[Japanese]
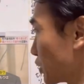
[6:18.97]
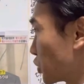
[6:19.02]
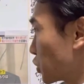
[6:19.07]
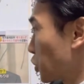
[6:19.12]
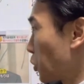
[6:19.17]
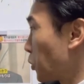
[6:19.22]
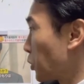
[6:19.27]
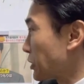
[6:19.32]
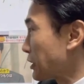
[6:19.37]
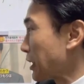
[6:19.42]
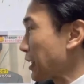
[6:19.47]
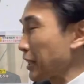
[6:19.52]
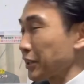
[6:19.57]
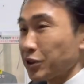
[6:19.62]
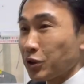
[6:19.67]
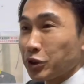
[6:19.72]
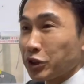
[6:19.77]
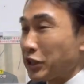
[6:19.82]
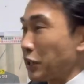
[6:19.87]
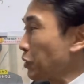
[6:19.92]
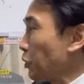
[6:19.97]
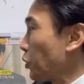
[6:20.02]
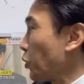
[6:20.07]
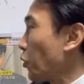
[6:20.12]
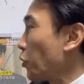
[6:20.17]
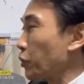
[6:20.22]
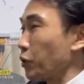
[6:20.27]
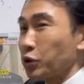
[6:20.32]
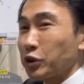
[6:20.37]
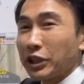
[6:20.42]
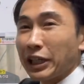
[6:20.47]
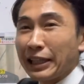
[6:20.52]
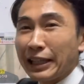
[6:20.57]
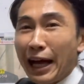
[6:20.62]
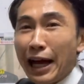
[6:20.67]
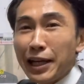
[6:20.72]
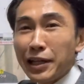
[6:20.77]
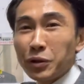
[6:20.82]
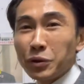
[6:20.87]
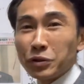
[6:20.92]
調査課としての能力がな
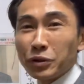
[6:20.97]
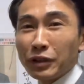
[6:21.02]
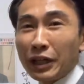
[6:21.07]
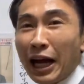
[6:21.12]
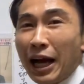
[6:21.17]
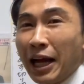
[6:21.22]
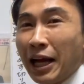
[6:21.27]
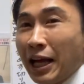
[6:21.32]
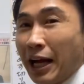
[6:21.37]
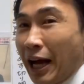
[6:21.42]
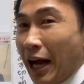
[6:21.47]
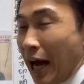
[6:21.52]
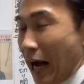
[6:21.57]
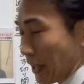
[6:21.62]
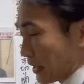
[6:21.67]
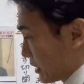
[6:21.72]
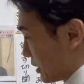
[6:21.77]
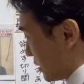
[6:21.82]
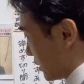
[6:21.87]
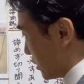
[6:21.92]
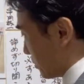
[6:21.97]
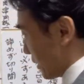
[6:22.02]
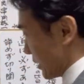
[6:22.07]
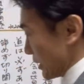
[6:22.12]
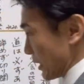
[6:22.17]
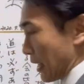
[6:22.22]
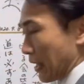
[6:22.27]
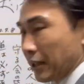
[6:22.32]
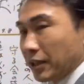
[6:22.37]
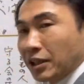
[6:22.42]
いことがはっきりしました。